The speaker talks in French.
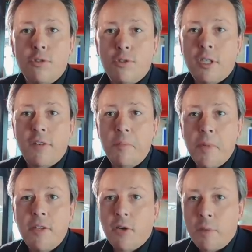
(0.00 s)
travaille
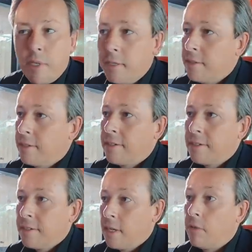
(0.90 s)
main dans la main
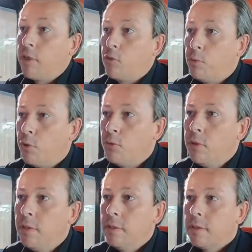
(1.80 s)
avec le
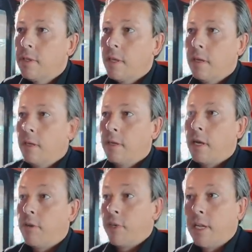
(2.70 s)
produit, euh,
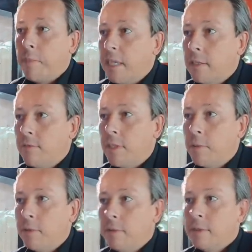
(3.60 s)
avec la marque,
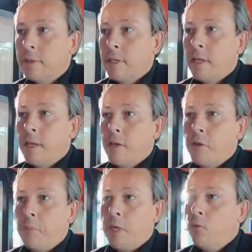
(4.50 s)
évidemment.
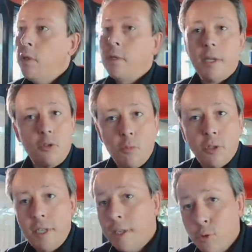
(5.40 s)
Mais oui, la
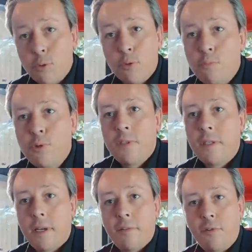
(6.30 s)
demande est là de pousser
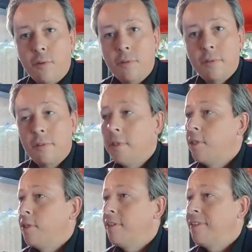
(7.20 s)
à fond
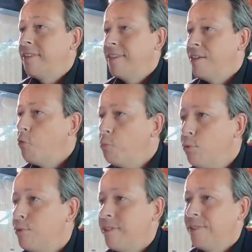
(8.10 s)
et, on
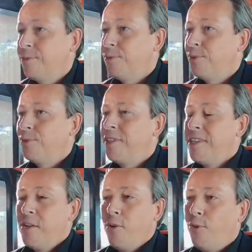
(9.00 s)
pousse, et
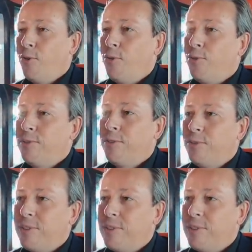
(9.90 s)
on